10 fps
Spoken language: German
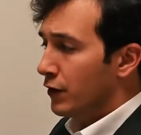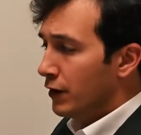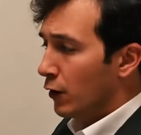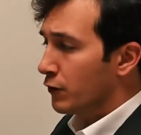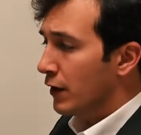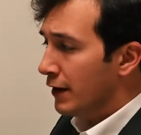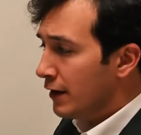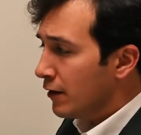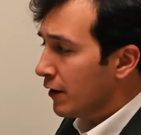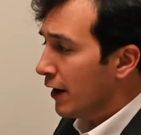hier auf der
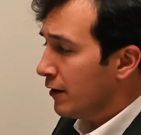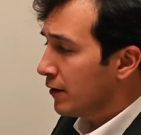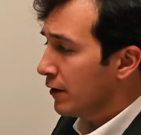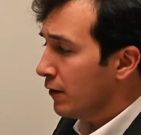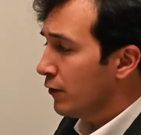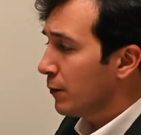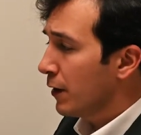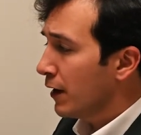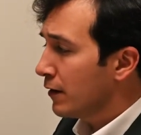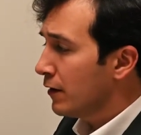linken Seite sehen wir
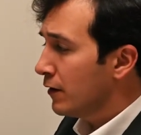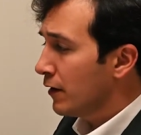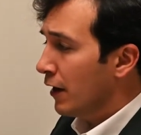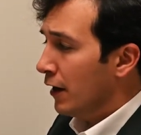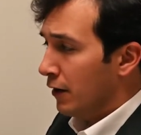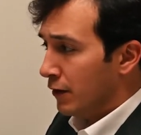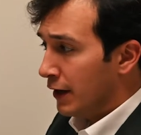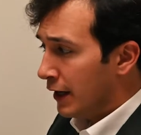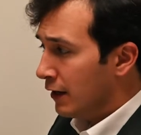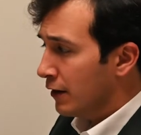praktisch ein
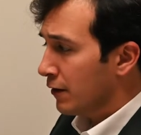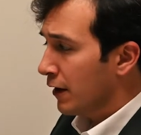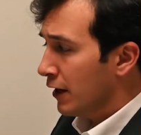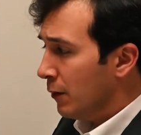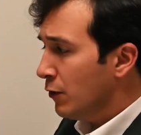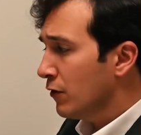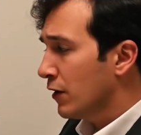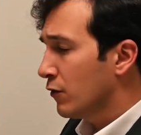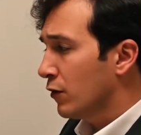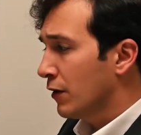ähnliches Ergebnis,
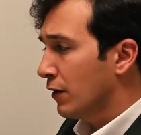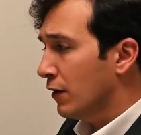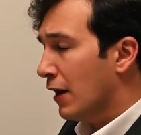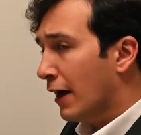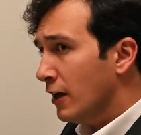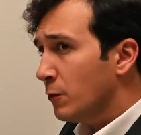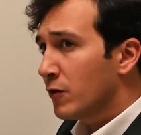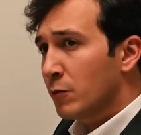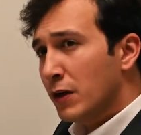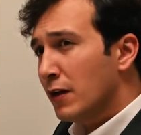also einen leicht
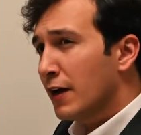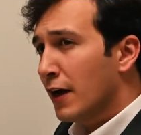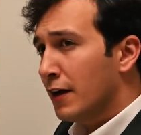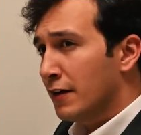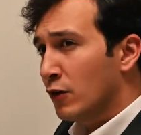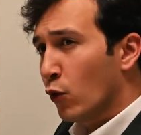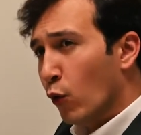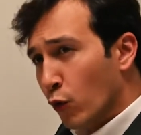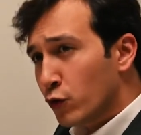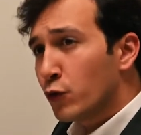bis mittelgradigen
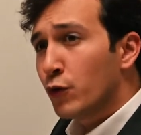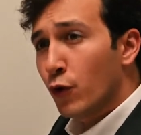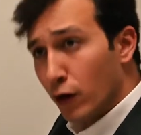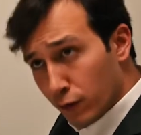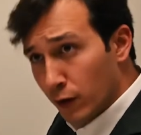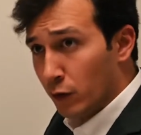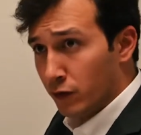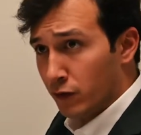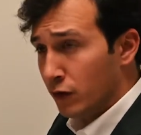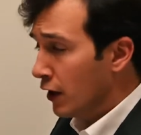
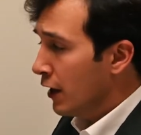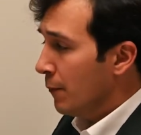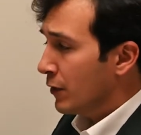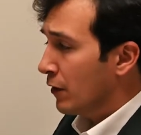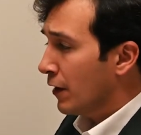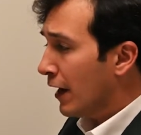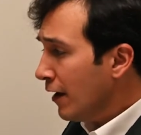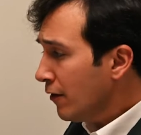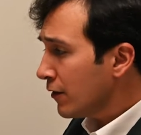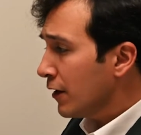Hochton-Hörverlust. Das
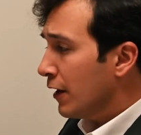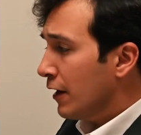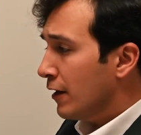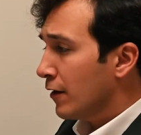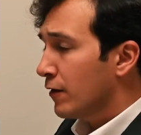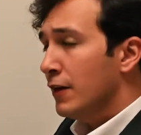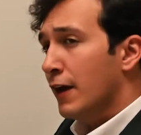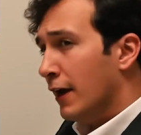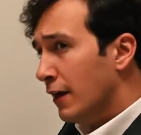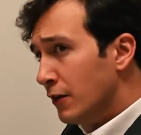heißt, dass die
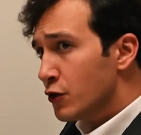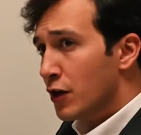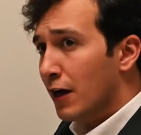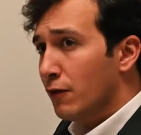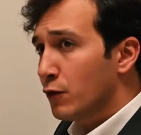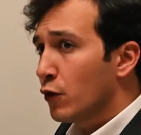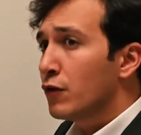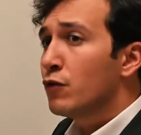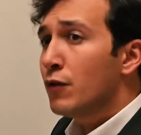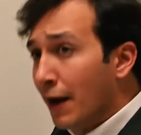hellen, scharfen
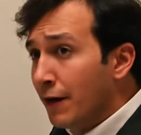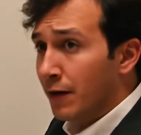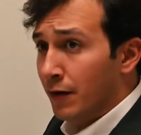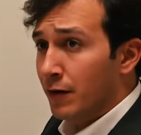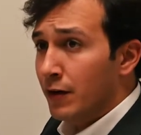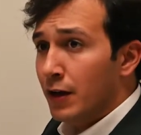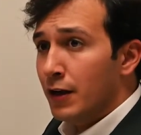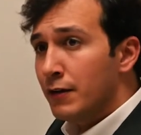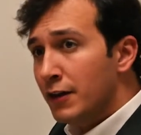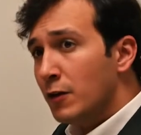Konsonanten
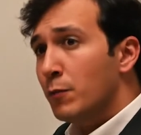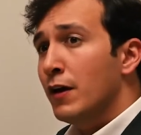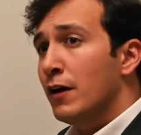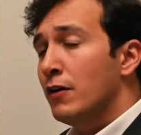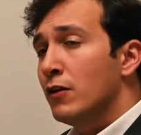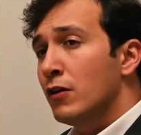nicht mehr